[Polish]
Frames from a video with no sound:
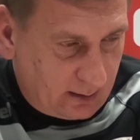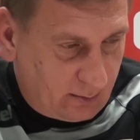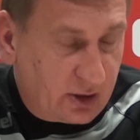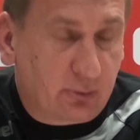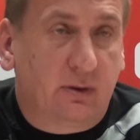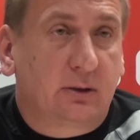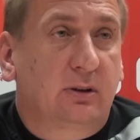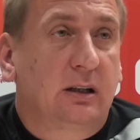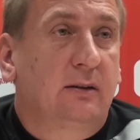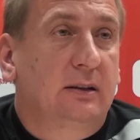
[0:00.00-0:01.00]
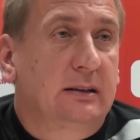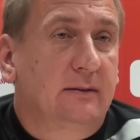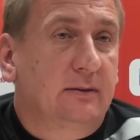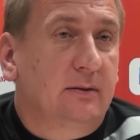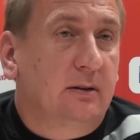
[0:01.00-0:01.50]
moje słowa tutaj
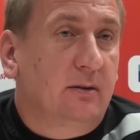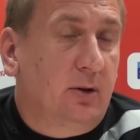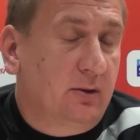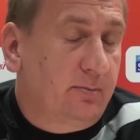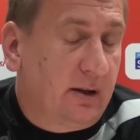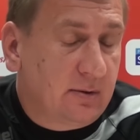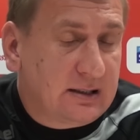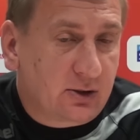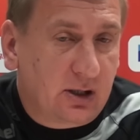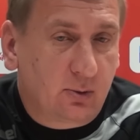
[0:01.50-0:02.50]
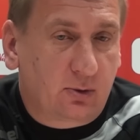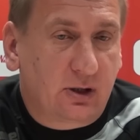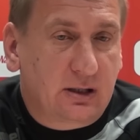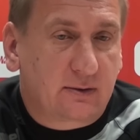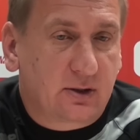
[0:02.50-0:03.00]
w moim pewnym znaczeniu
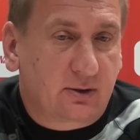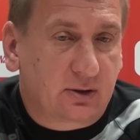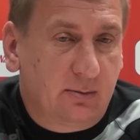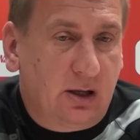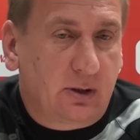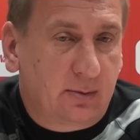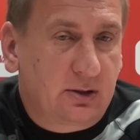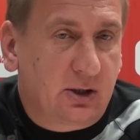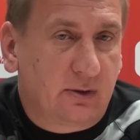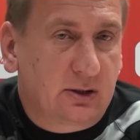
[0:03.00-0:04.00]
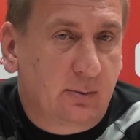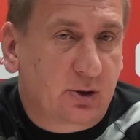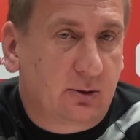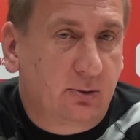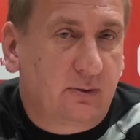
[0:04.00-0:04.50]
to jest wszystko za mało. Ja bym chciał właśnie
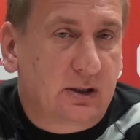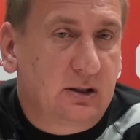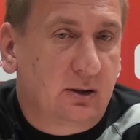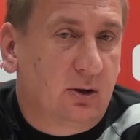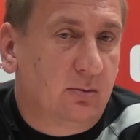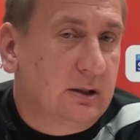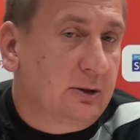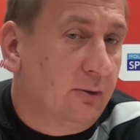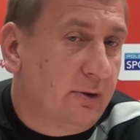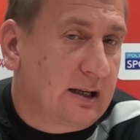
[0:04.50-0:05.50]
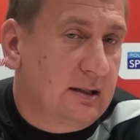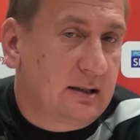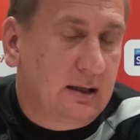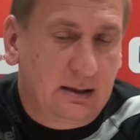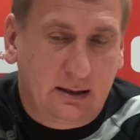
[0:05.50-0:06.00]
przekuć właśnie tą
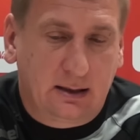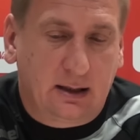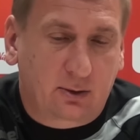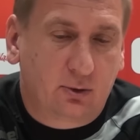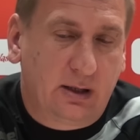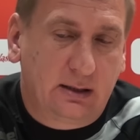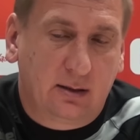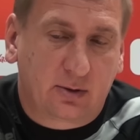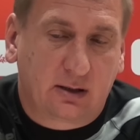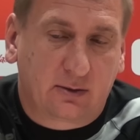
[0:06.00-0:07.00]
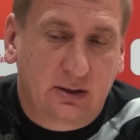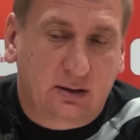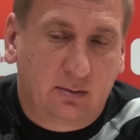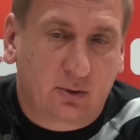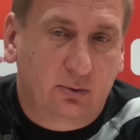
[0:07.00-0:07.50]
konferencję, argumenty przede
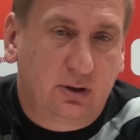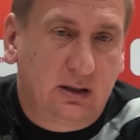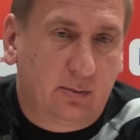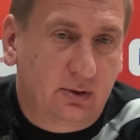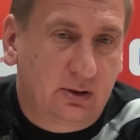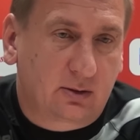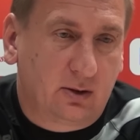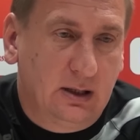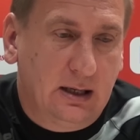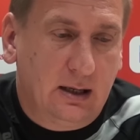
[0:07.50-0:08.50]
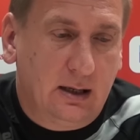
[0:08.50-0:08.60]
wszystkim rzucić na boisko.